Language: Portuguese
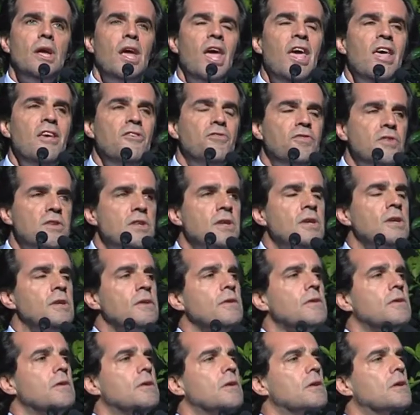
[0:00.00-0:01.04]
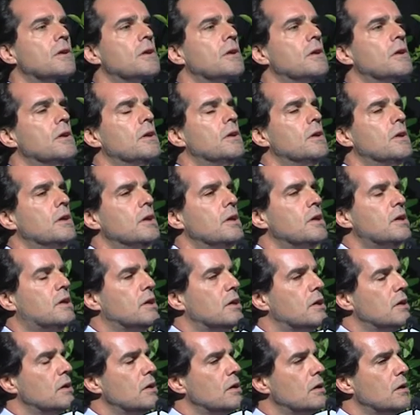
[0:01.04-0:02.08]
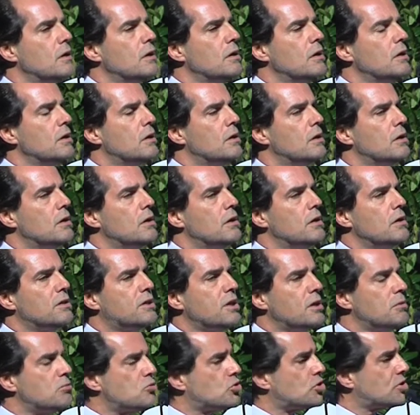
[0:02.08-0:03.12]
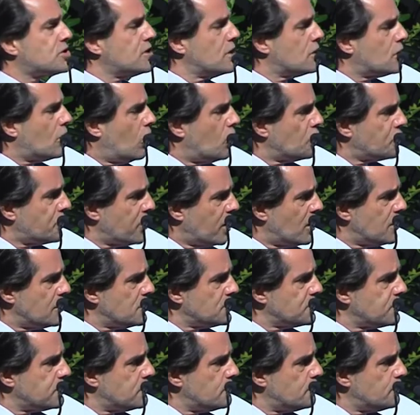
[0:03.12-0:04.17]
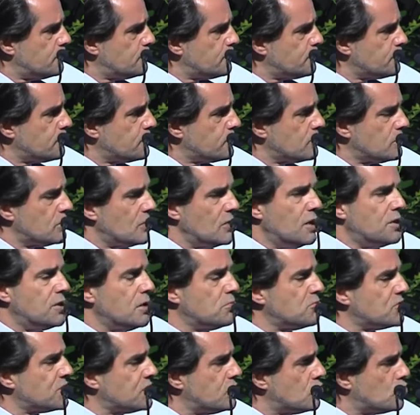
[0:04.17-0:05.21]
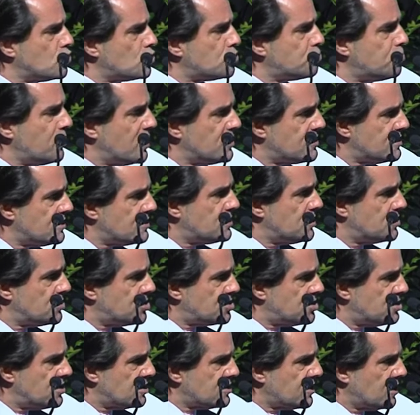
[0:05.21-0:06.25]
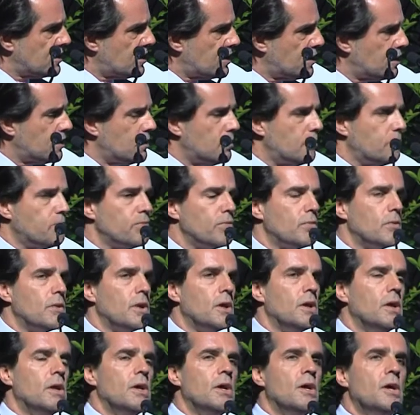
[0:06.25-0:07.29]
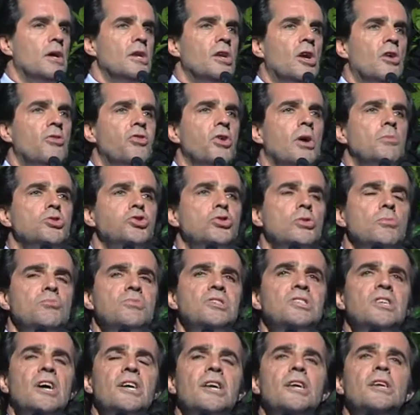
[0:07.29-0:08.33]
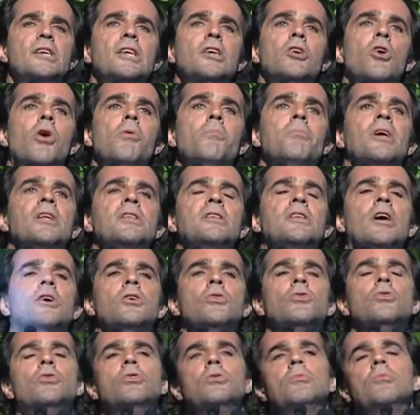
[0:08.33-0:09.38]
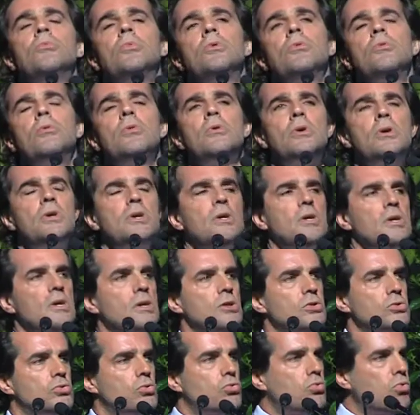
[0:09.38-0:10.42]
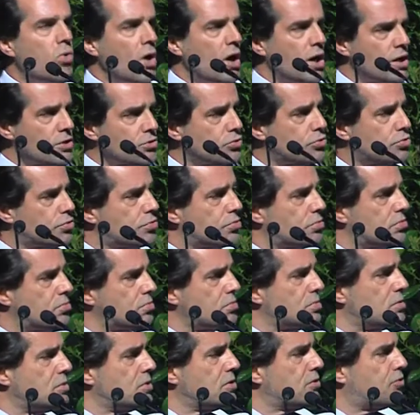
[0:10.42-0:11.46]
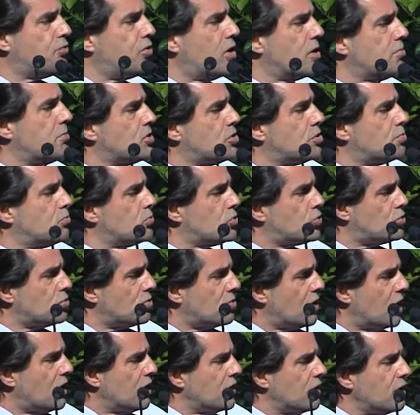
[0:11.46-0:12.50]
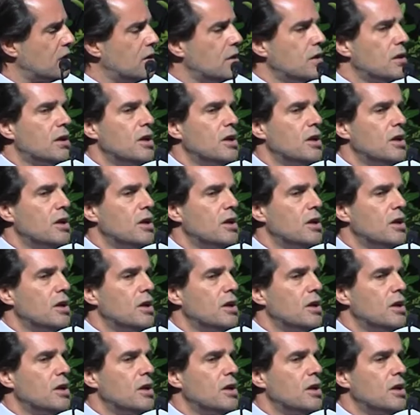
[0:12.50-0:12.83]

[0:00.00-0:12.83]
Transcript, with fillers: É evidente que temos que ter cautelas e temos que ter os pés assentes na terra. Não vamos começar aqui a aumentar o número de quartos de forma desmesurada,